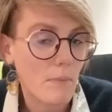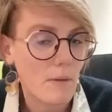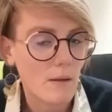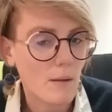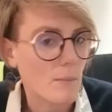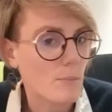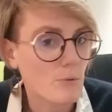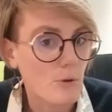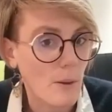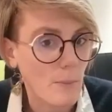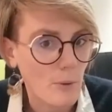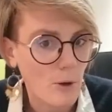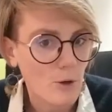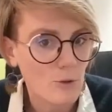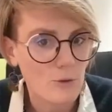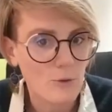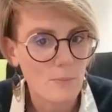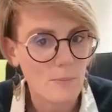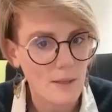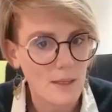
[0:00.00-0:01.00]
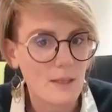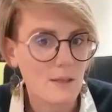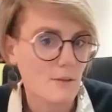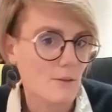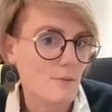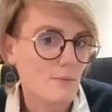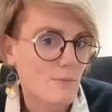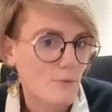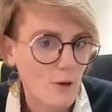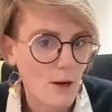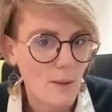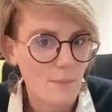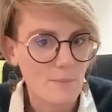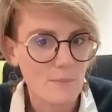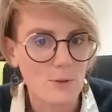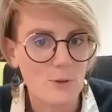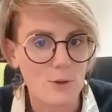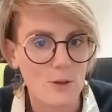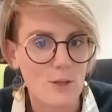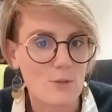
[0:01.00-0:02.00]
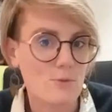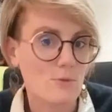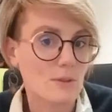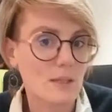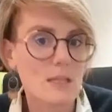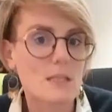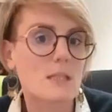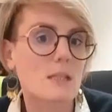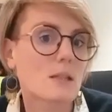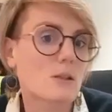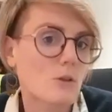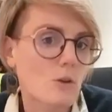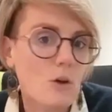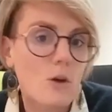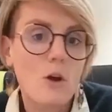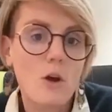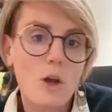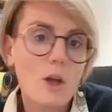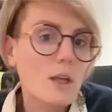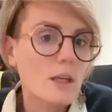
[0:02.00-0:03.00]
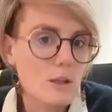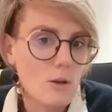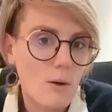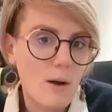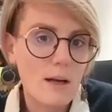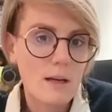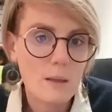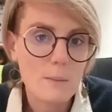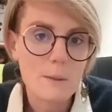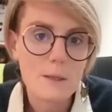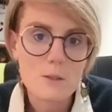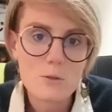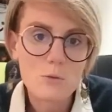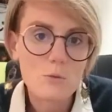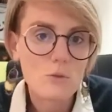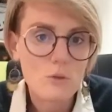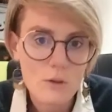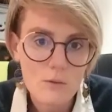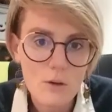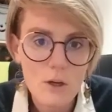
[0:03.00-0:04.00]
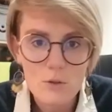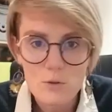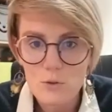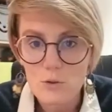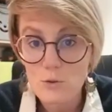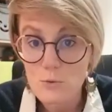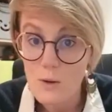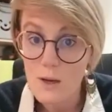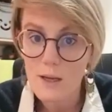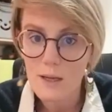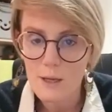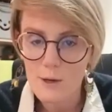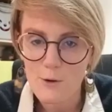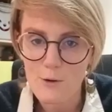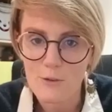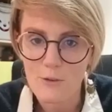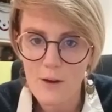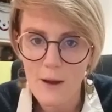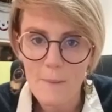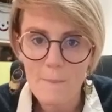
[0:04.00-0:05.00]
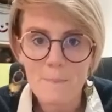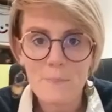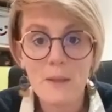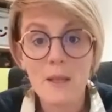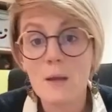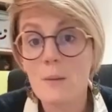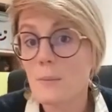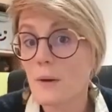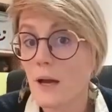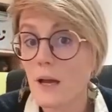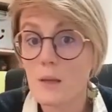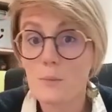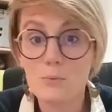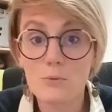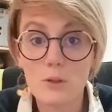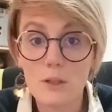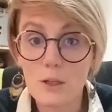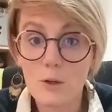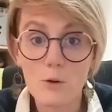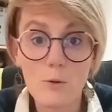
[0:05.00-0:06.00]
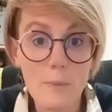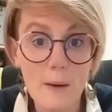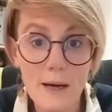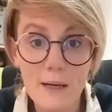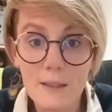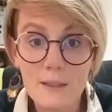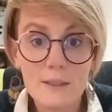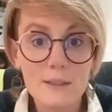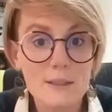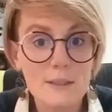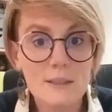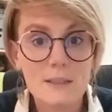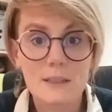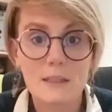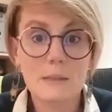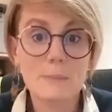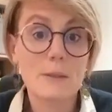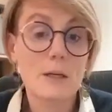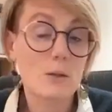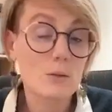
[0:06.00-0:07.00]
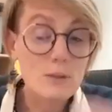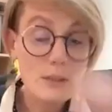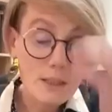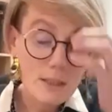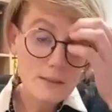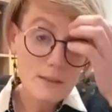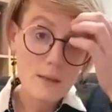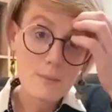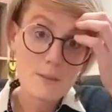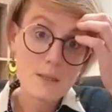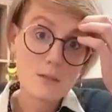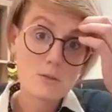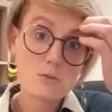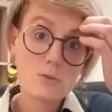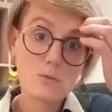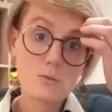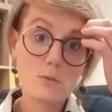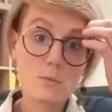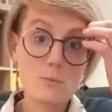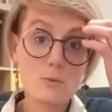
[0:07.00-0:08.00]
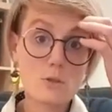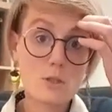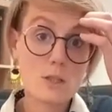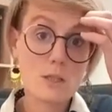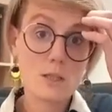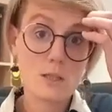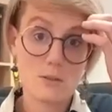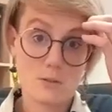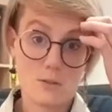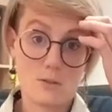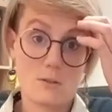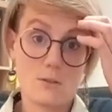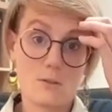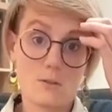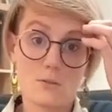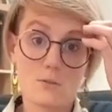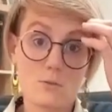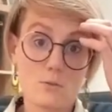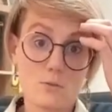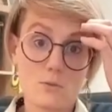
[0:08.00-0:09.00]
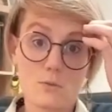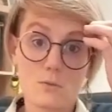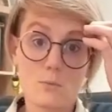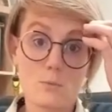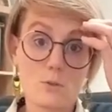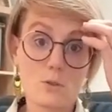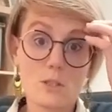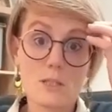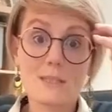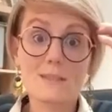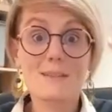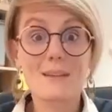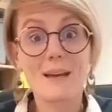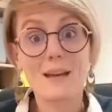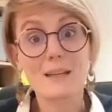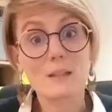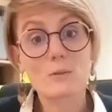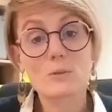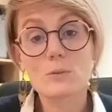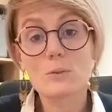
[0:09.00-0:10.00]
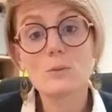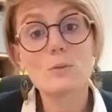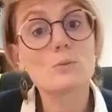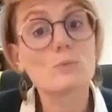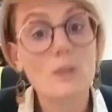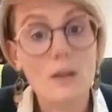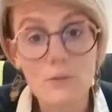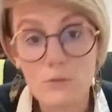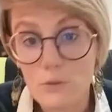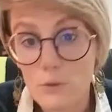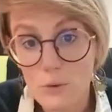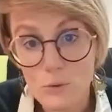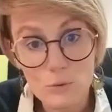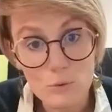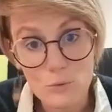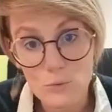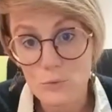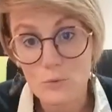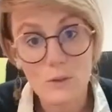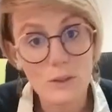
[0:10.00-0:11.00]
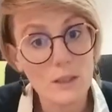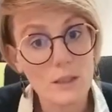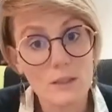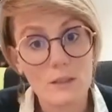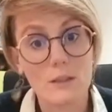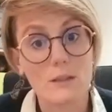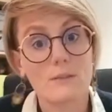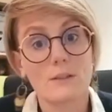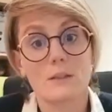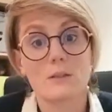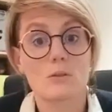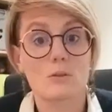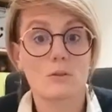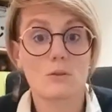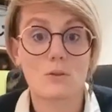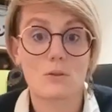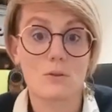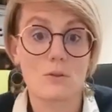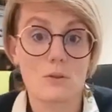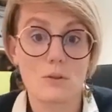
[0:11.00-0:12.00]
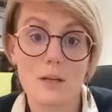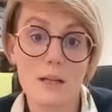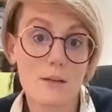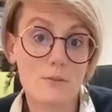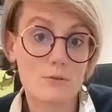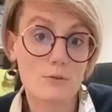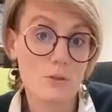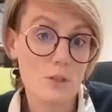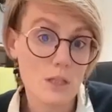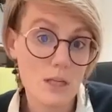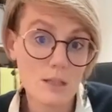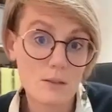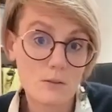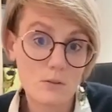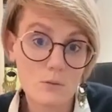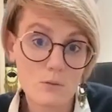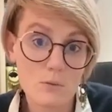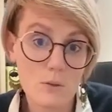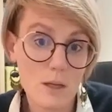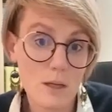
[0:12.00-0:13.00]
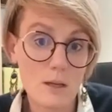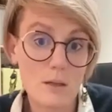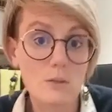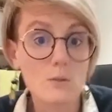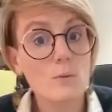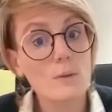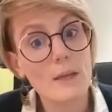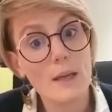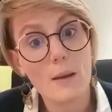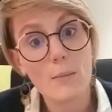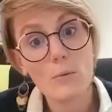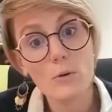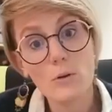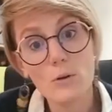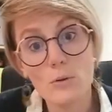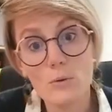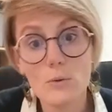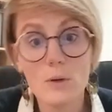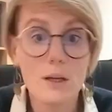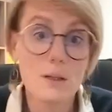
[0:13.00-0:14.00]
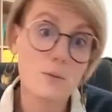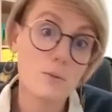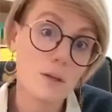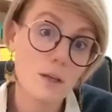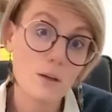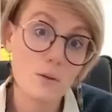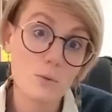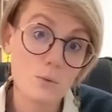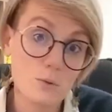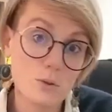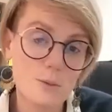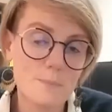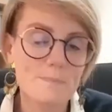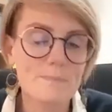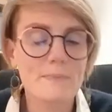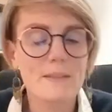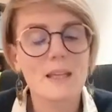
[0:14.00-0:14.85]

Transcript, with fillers: Euh, peu importe, mais voilà, le résultat c'est que il aura l'impression d'avoir ce choix et il le fera. Pareil pour les repas. Eh ben ok, très bien, tu veux manger, euh, tu veux manger tes haricots ou ta viande ou voilà avec euh, la fourchette ou la cuillère bleue ou la cuillère rouge.